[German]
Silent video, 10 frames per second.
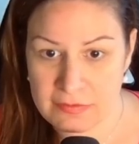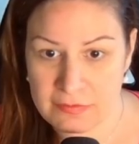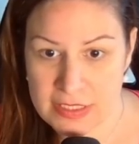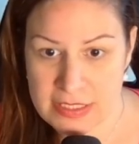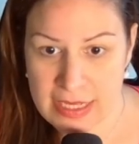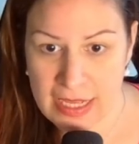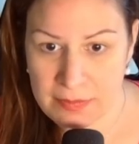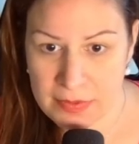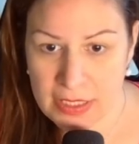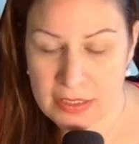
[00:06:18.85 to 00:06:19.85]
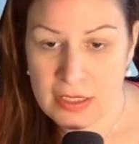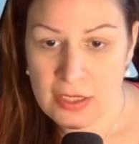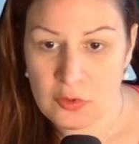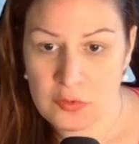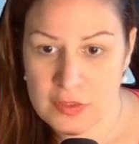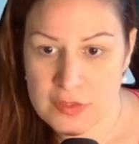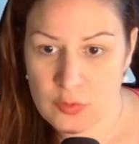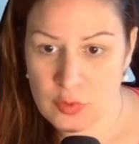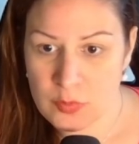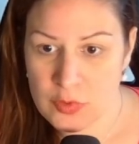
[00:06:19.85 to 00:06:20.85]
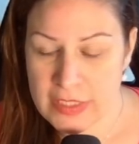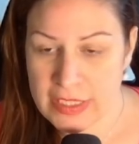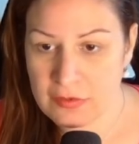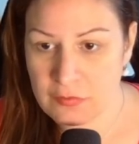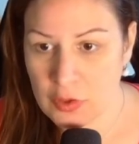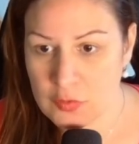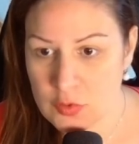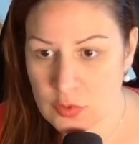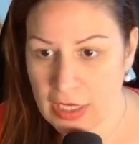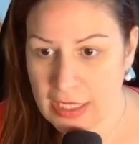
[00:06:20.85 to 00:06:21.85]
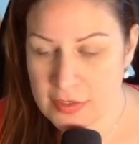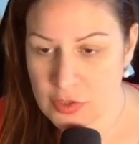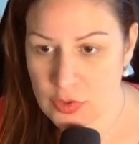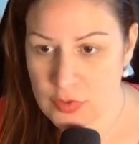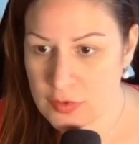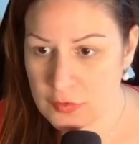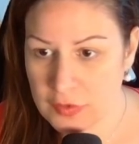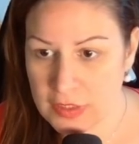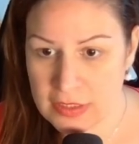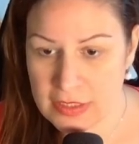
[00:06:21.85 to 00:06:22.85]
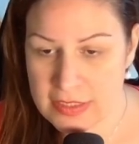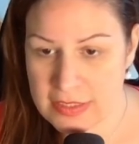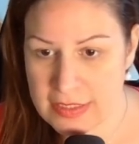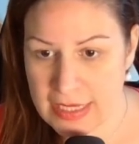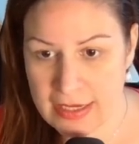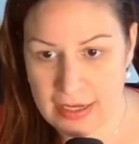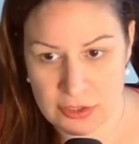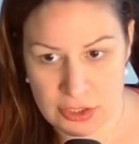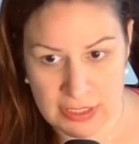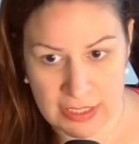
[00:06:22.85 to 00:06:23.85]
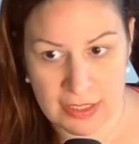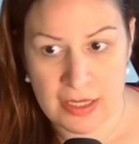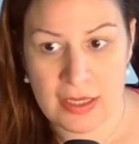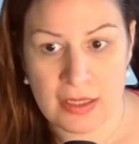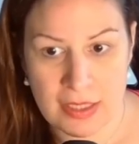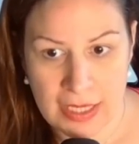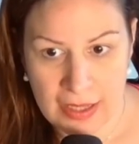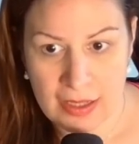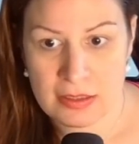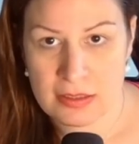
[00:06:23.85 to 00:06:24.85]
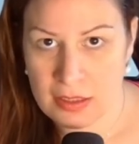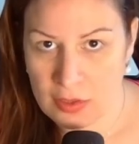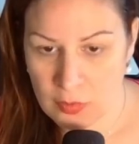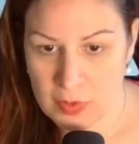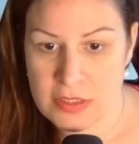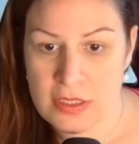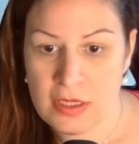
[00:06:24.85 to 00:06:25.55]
was da abgeht und versuchen muss, irgendwie auf Druck Anschluss zu finden, ist das halt anstrengend. Ja, glaube ich.